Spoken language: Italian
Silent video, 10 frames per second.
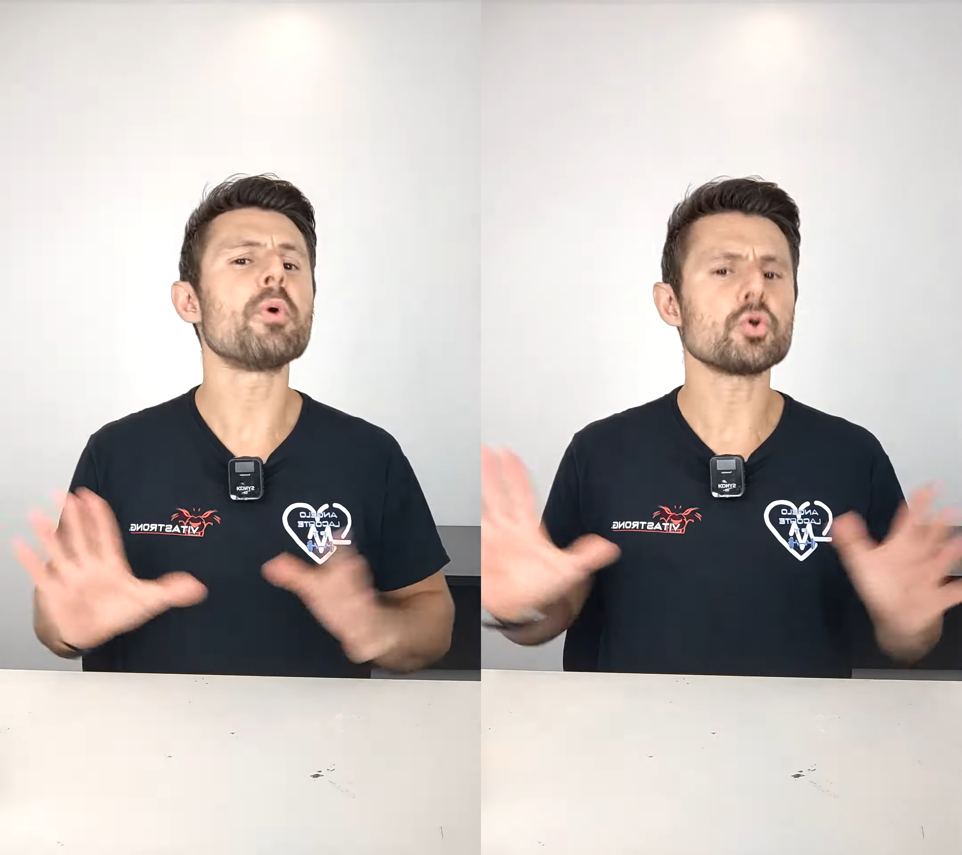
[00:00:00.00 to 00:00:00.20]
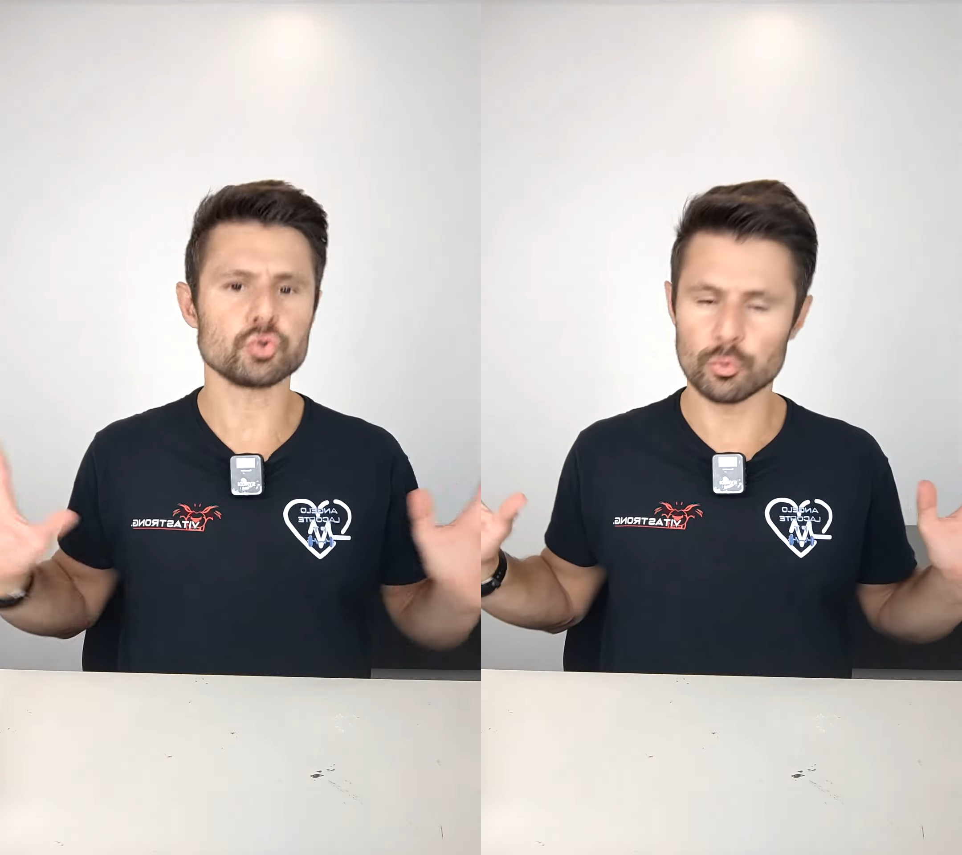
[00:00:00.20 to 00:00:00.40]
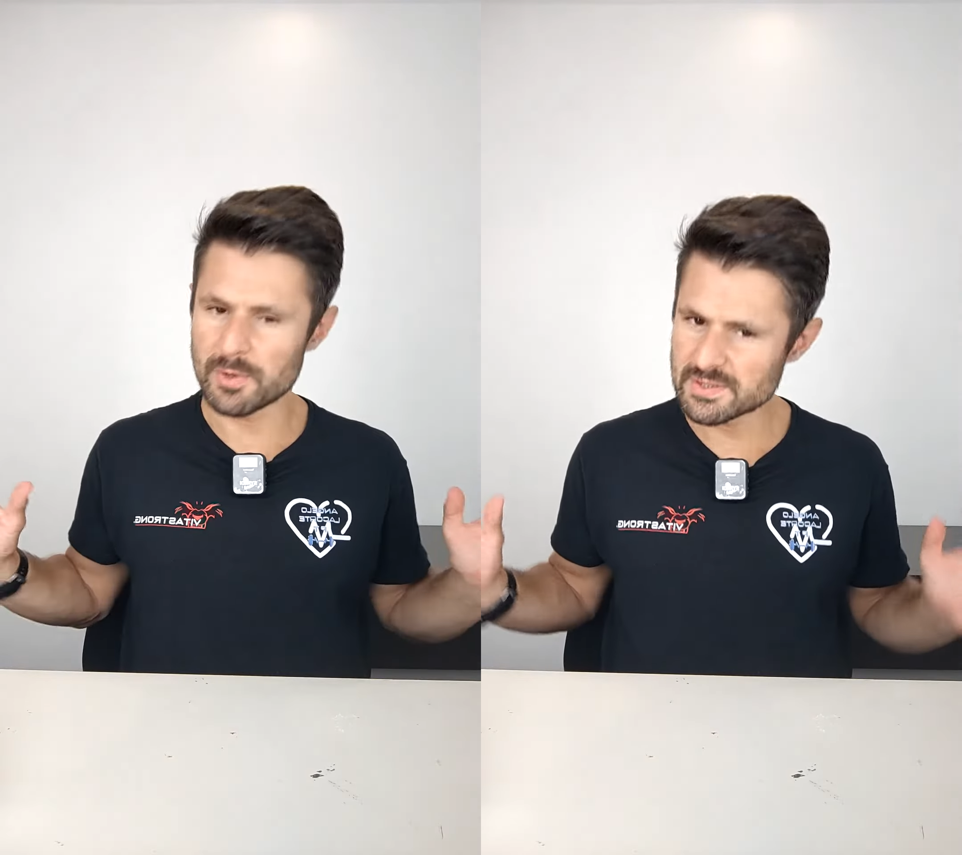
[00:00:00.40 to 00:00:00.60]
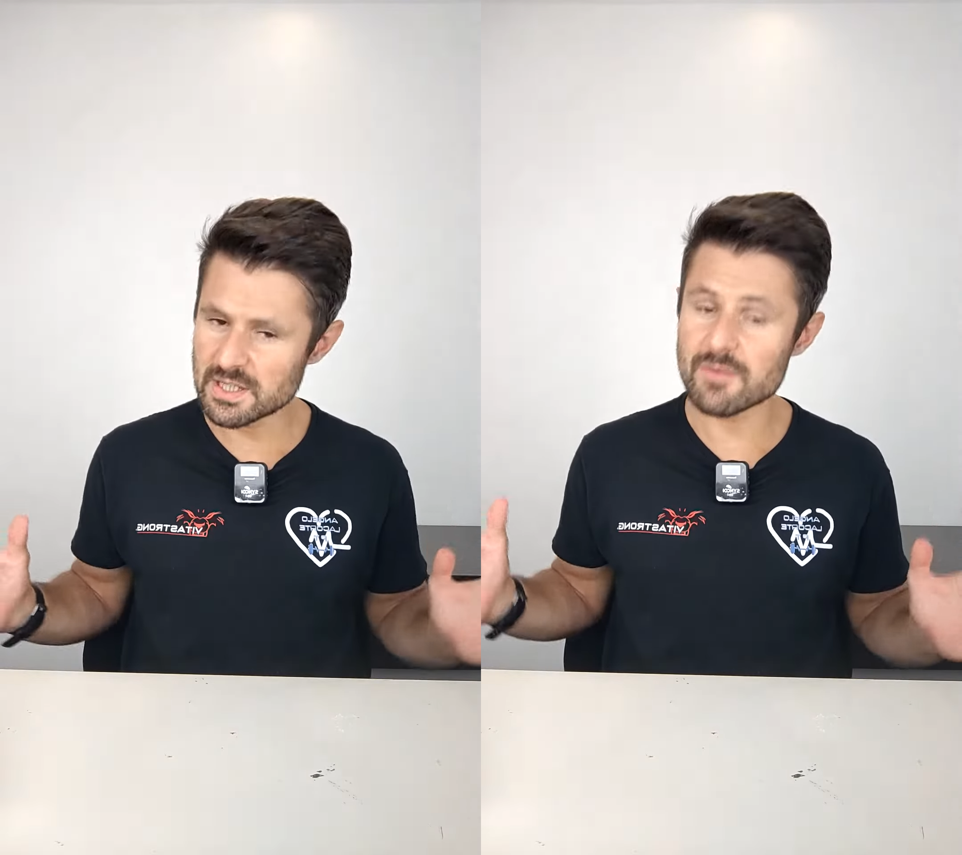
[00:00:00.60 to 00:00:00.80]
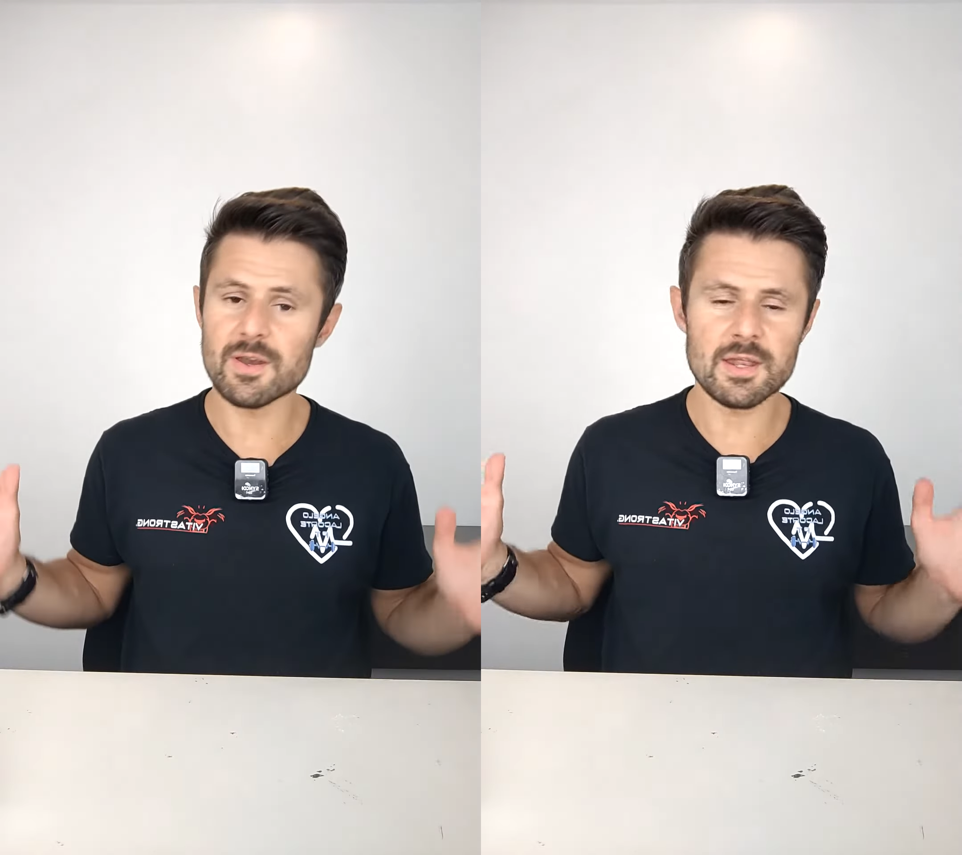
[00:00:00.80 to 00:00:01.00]
posso
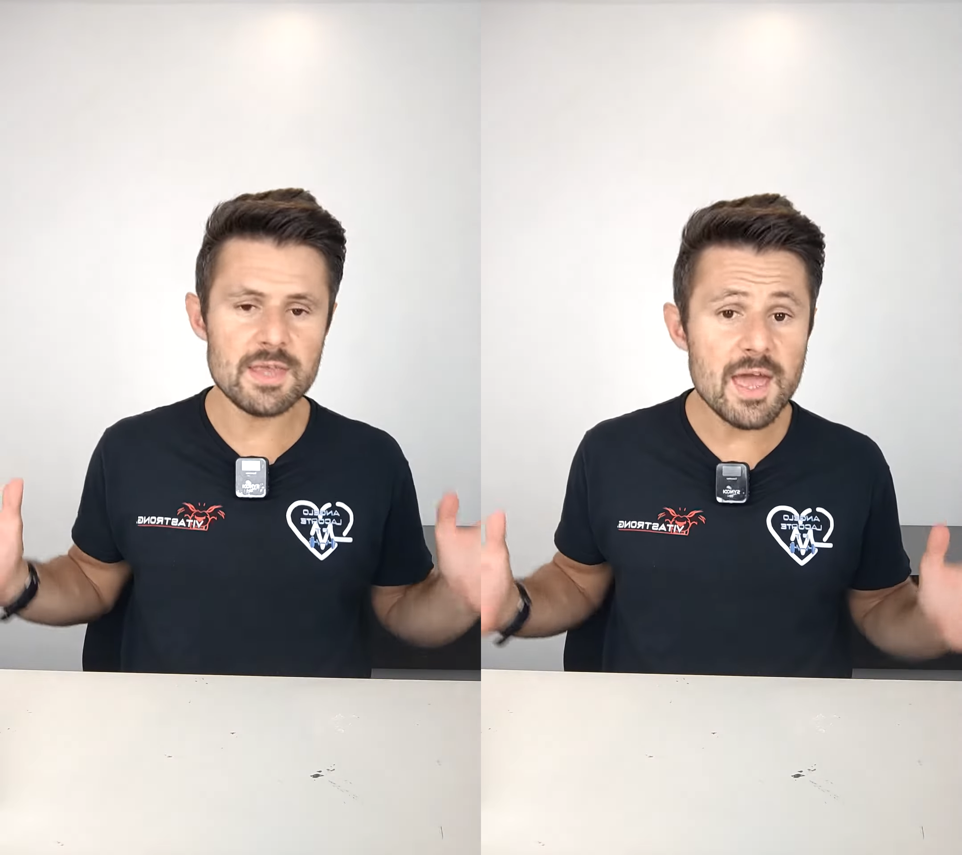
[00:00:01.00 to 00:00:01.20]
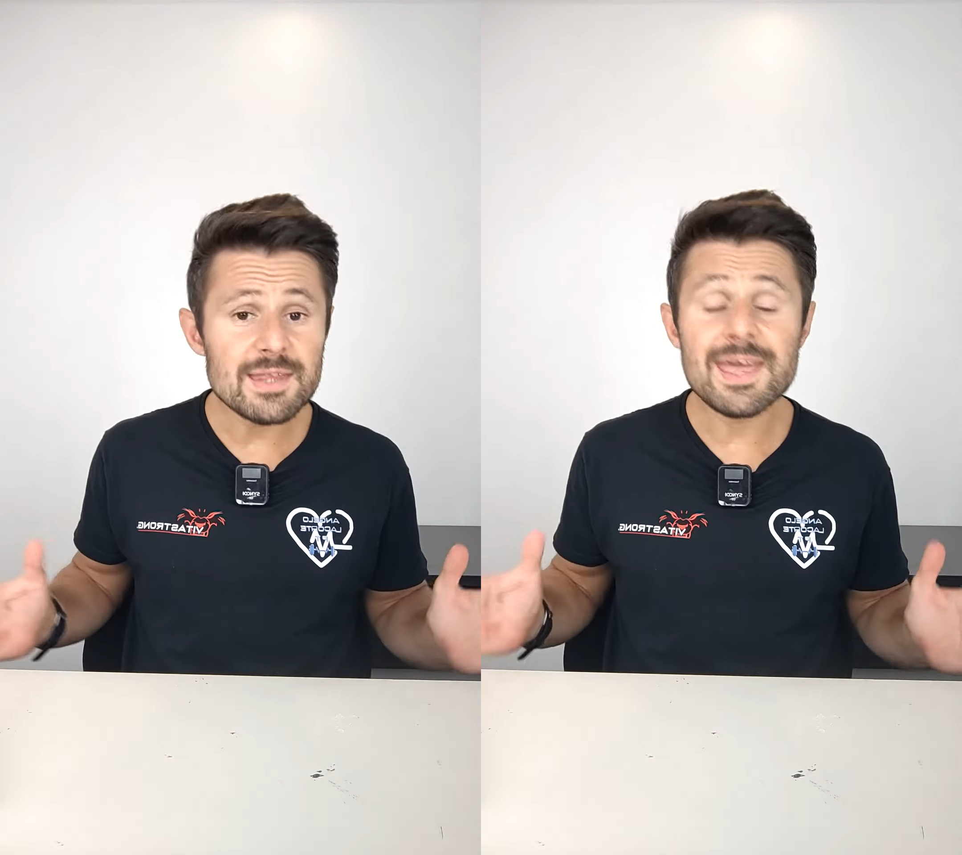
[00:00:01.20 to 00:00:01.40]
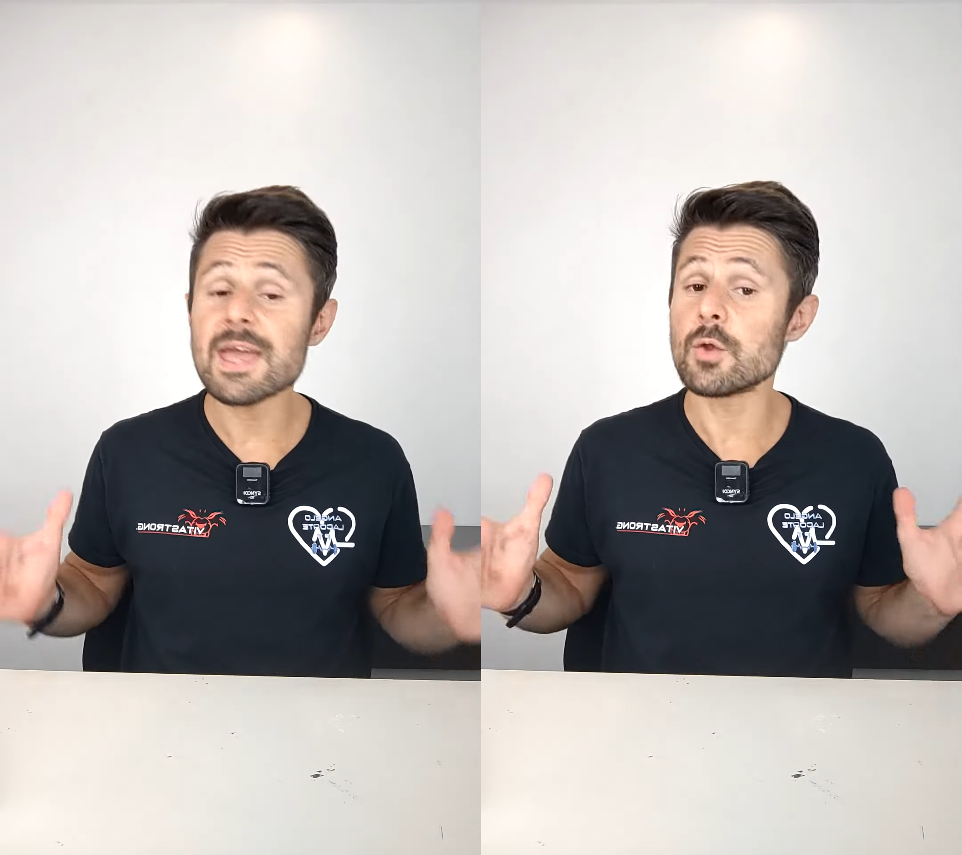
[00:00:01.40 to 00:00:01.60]
prescrivere diete